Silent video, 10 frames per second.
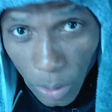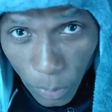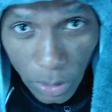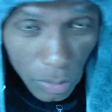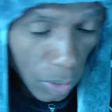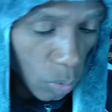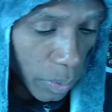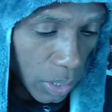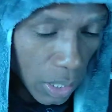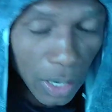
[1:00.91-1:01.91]
depois você vai
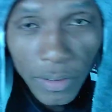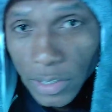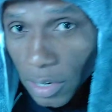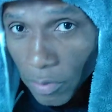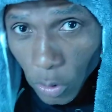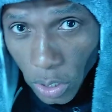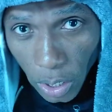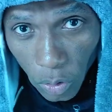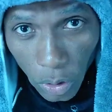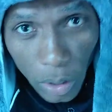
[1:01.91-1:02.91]
compartilhar, vai inscrever no
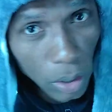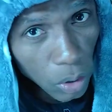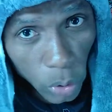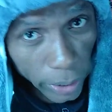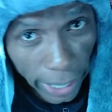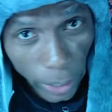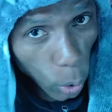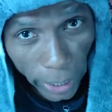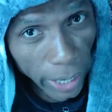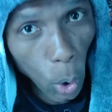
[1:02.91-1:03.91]
canal. Ok,
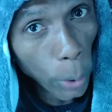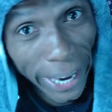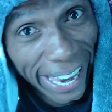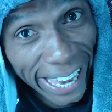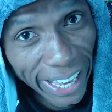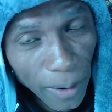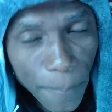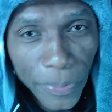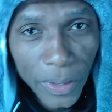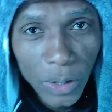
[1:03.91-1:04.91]
ok, ok.
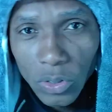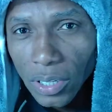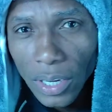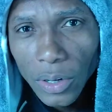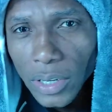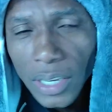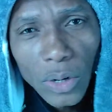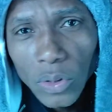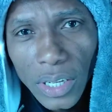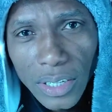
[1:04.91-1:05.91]
Eu não sei o que, que
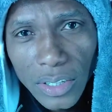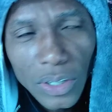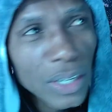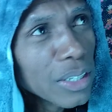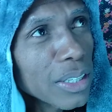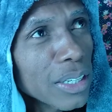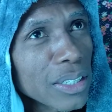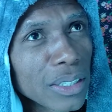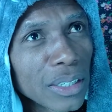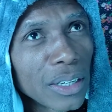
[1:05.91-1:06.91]
acontece. Tem hora que a gente tá
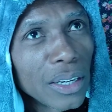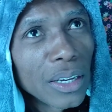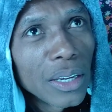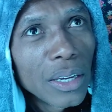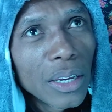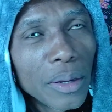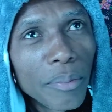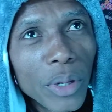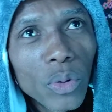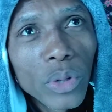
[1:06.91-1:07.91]
assim, é,
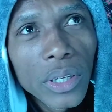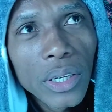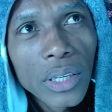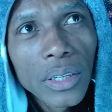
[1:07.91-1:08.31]
mil e.